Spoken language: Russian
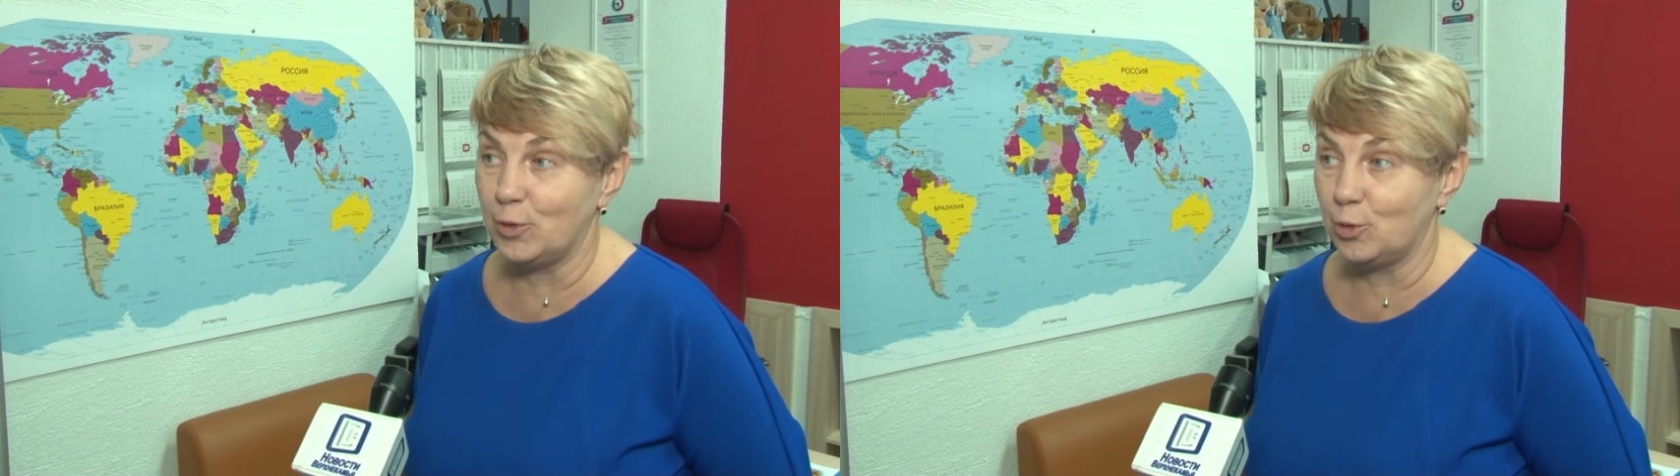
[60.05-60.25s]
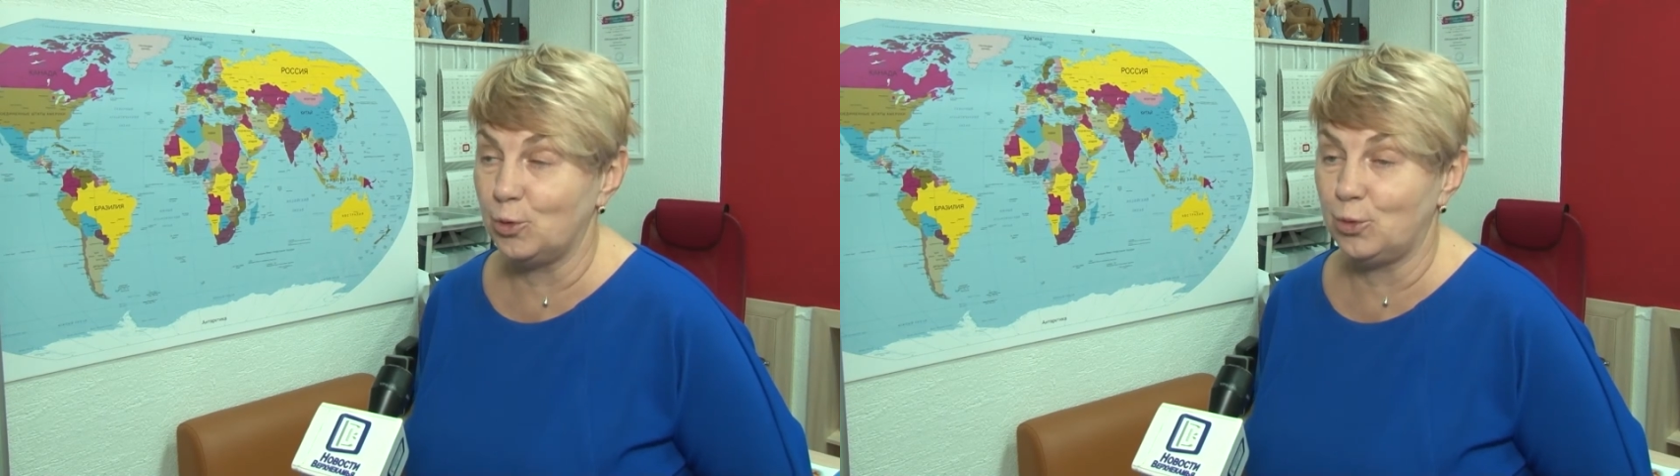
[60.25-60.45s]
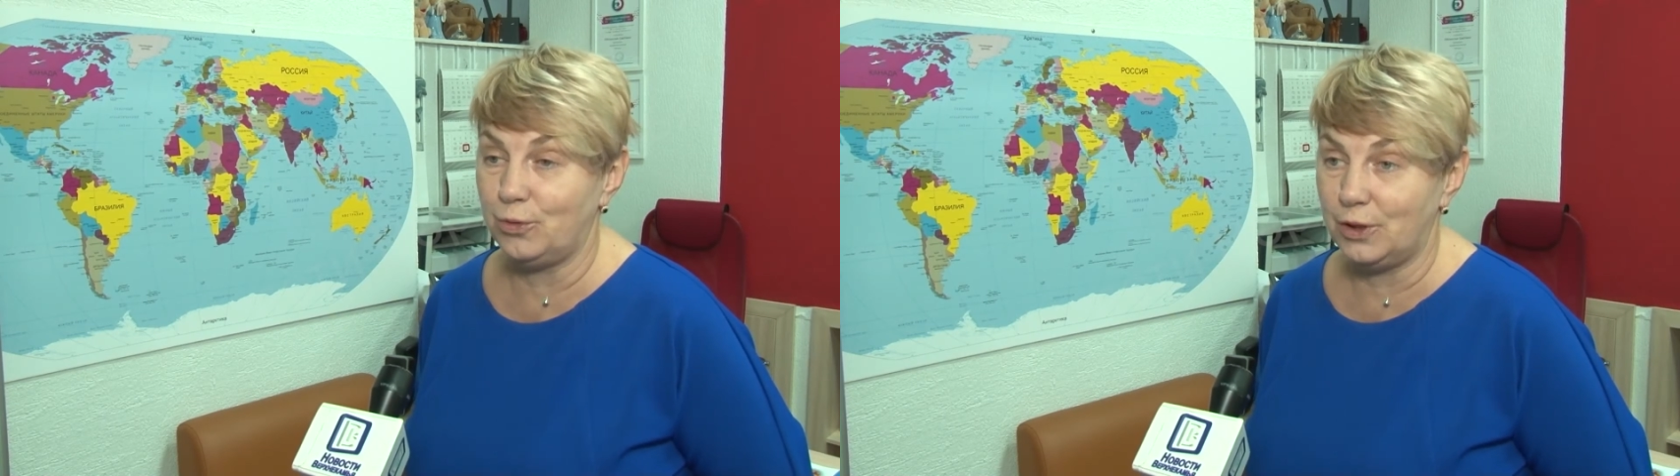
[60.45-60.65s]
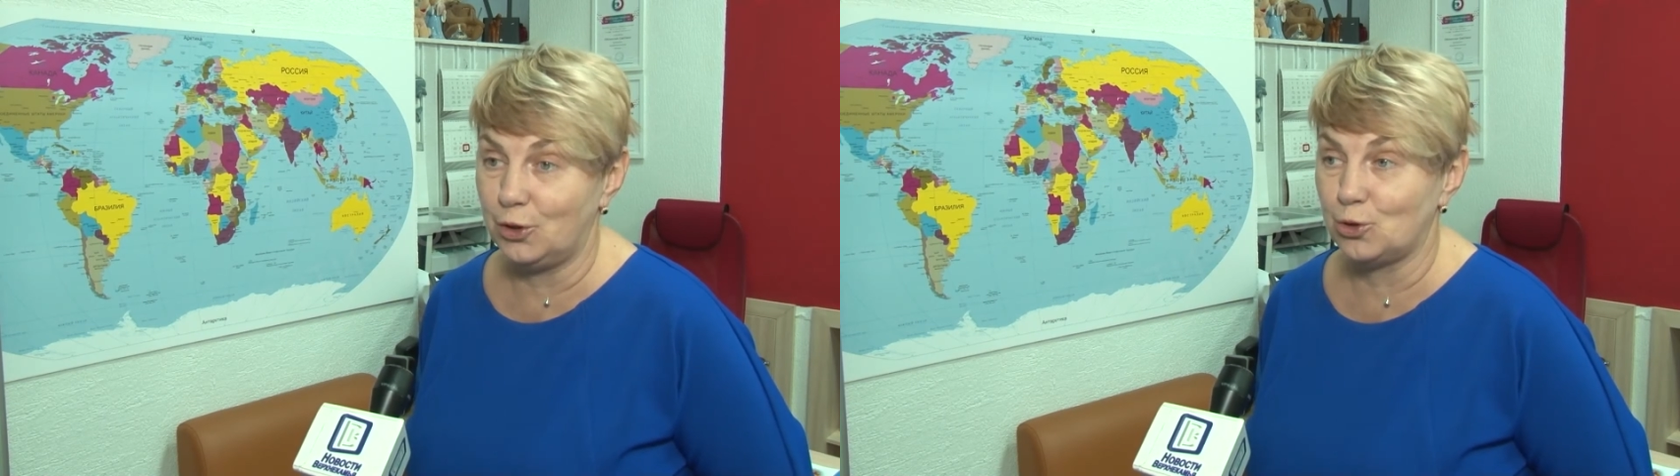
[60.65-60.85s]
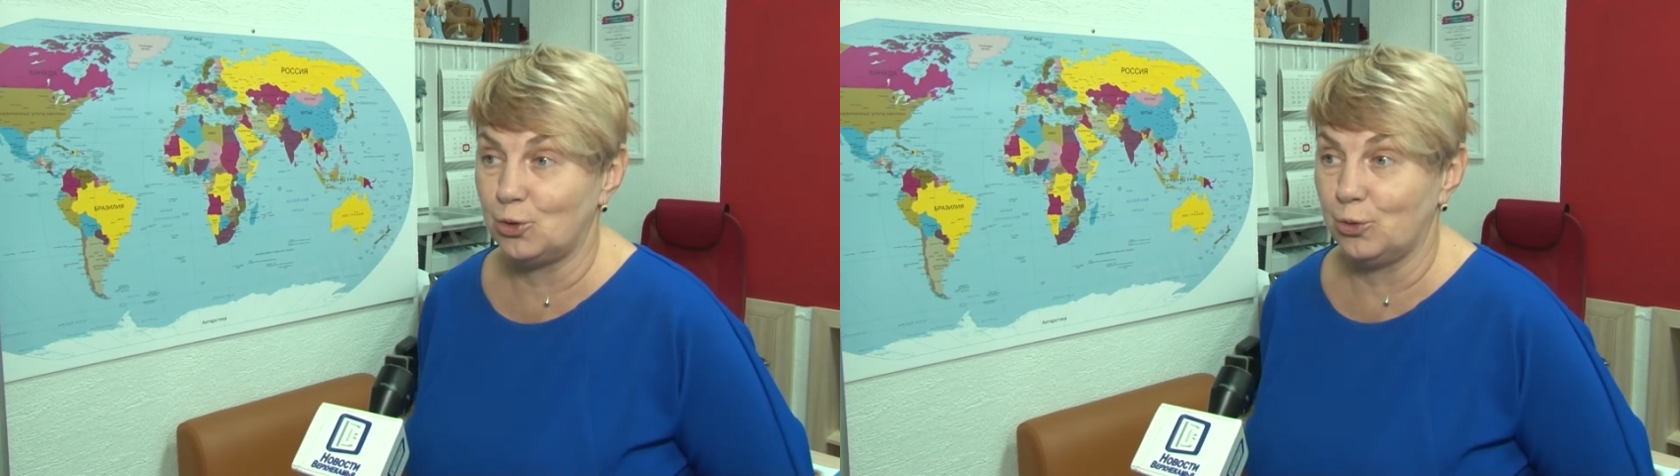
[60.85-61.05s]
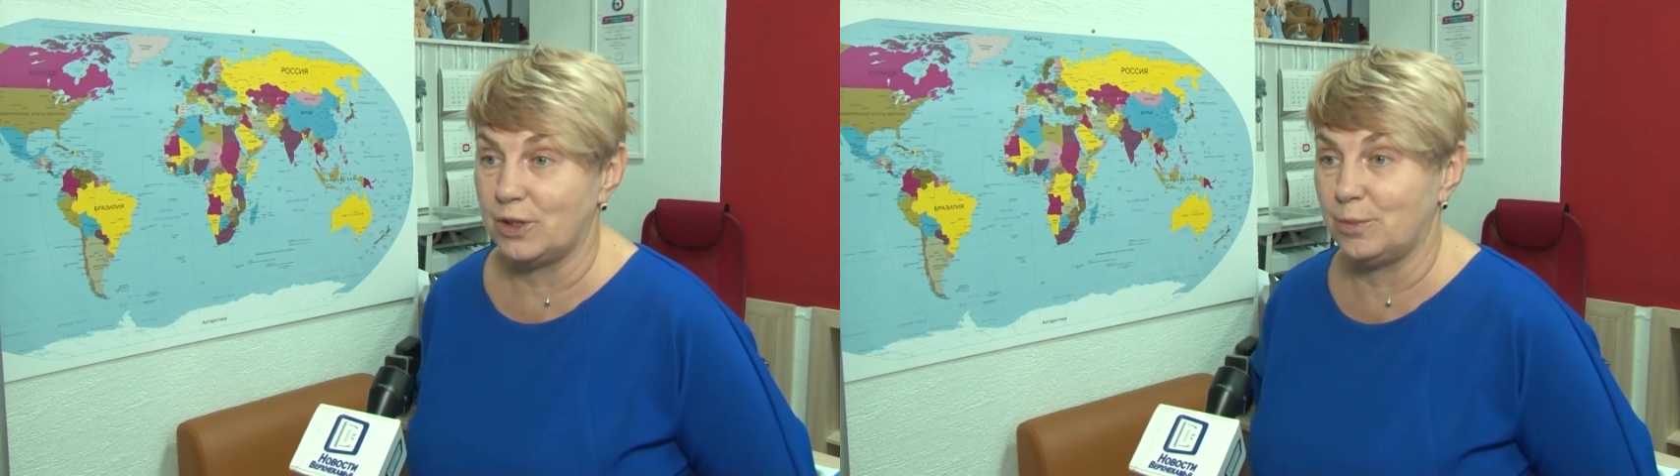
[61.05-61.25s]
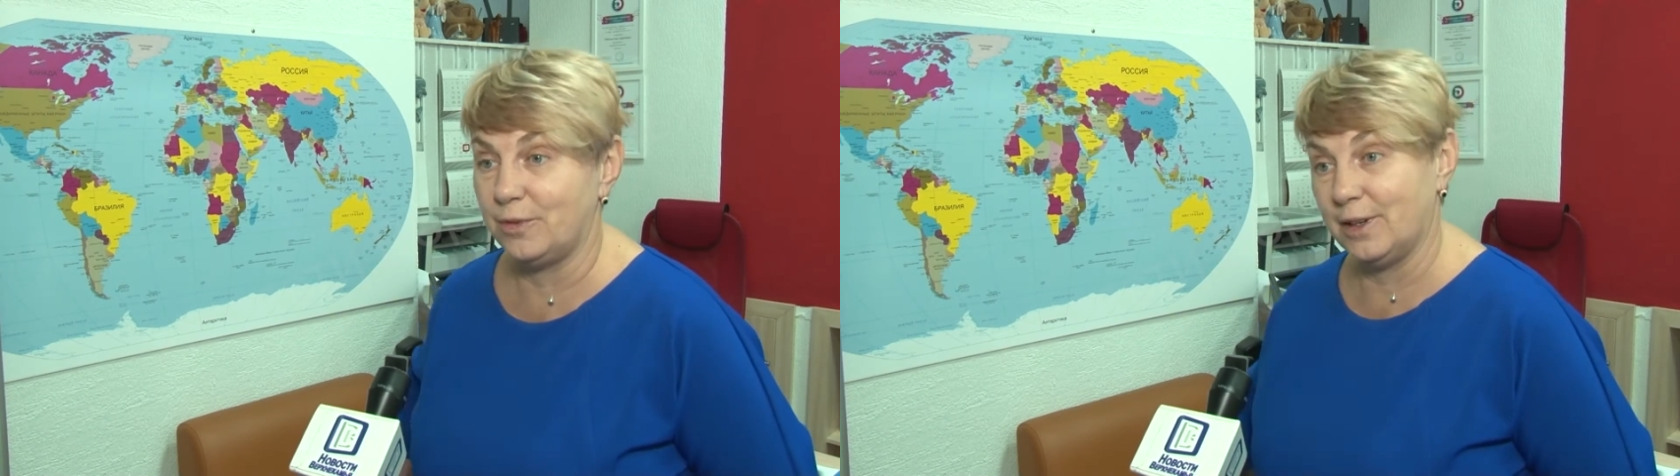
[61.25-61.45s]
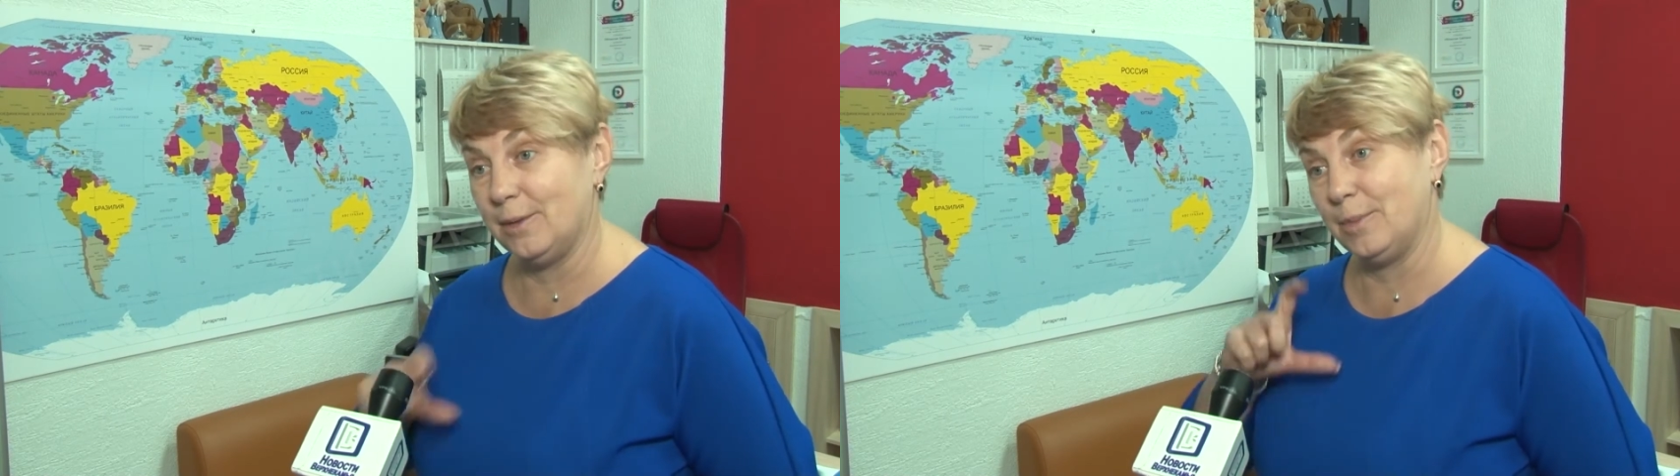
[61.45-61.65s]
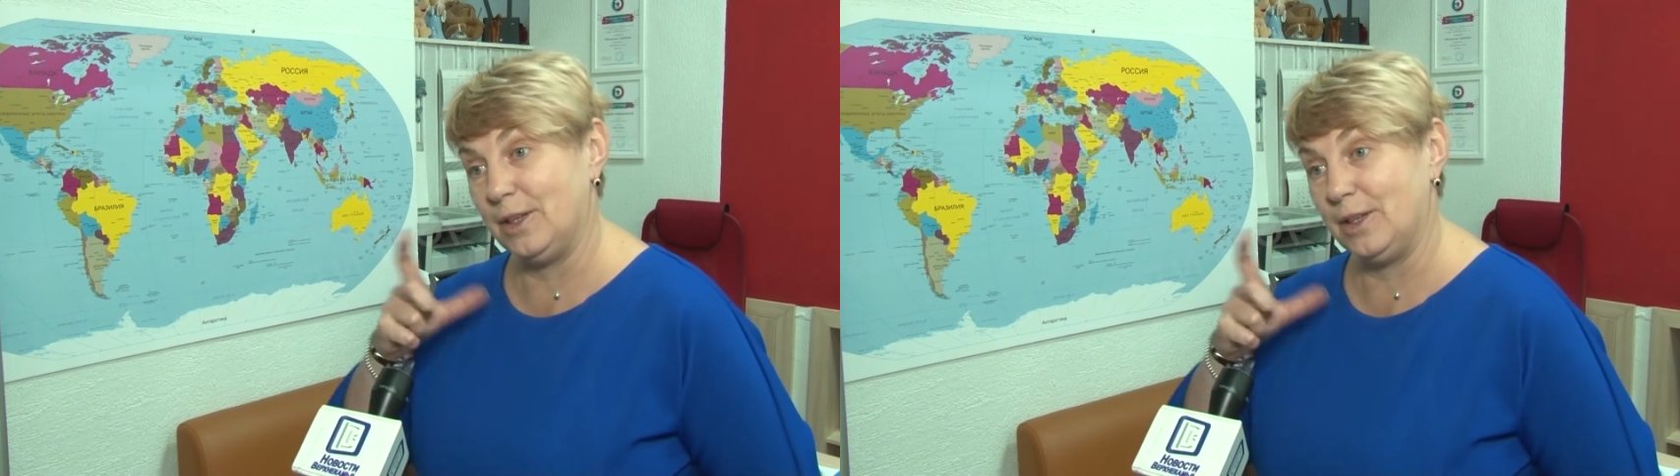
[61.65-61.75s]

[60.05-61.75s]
могут увидеть, что у нас бывает.